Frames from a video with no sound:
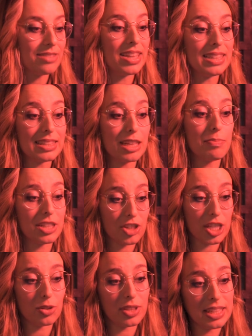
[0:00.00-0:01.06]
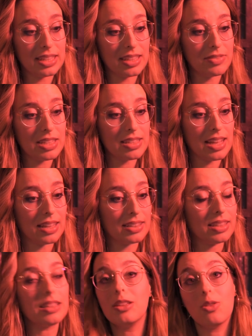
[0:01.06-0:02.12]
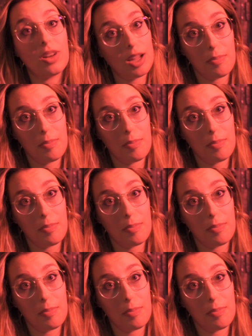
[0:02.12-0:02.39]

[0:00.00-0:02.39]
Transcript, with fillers: il 23% degli intervistati non le